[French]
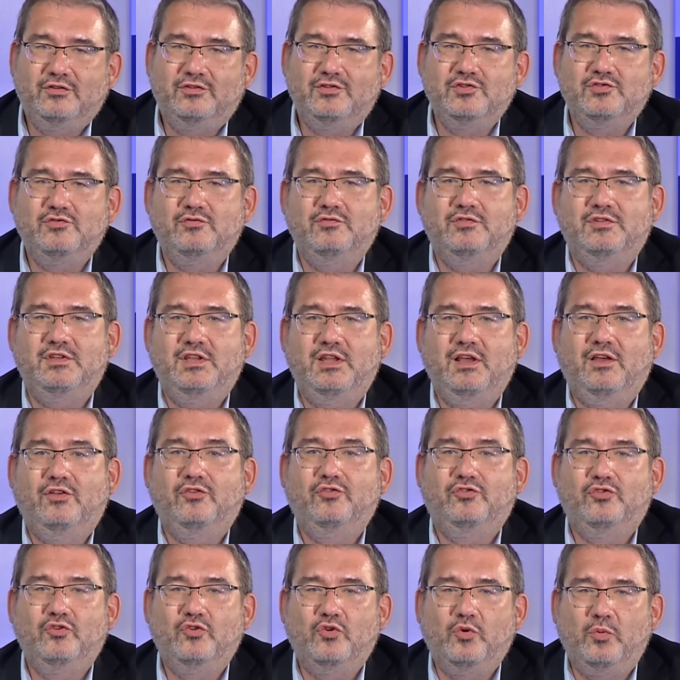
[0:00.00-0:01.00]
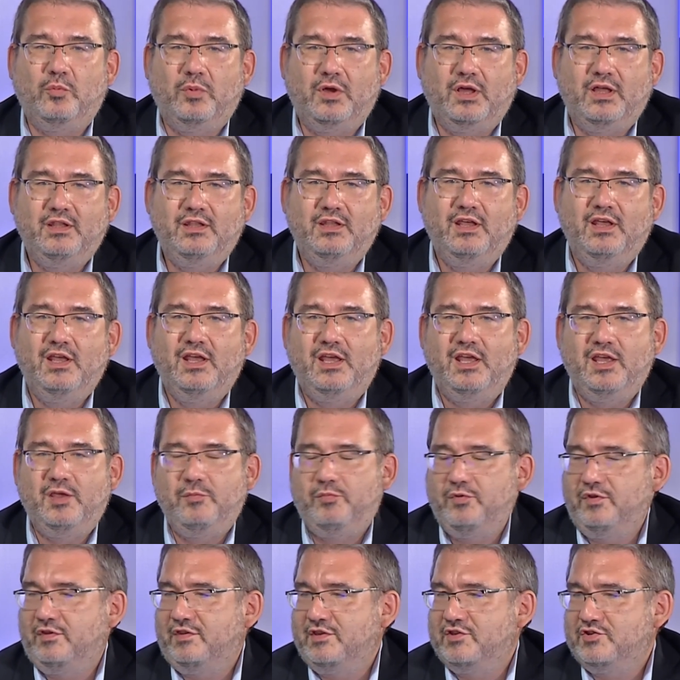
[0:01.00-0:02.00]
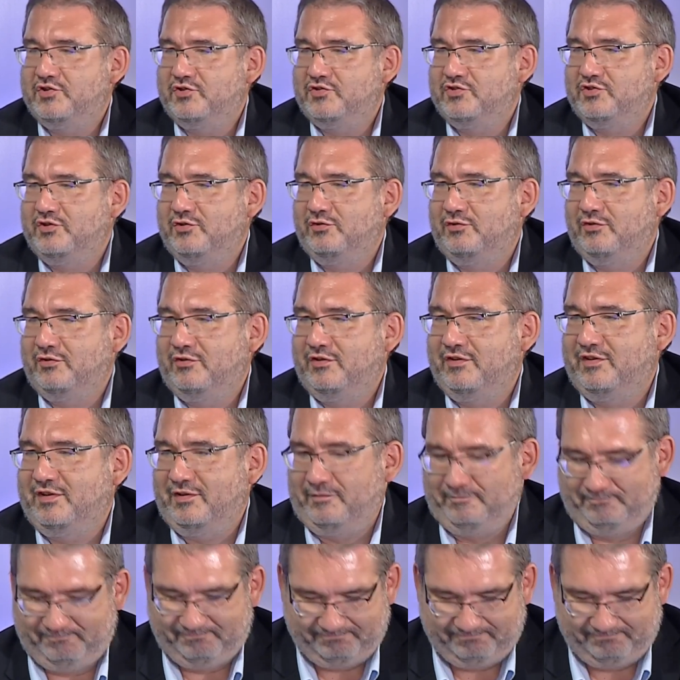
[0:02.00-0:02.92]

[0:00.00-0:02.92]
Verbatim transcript: si j'ose dire, se comprennent et puissent échanger autour de ça.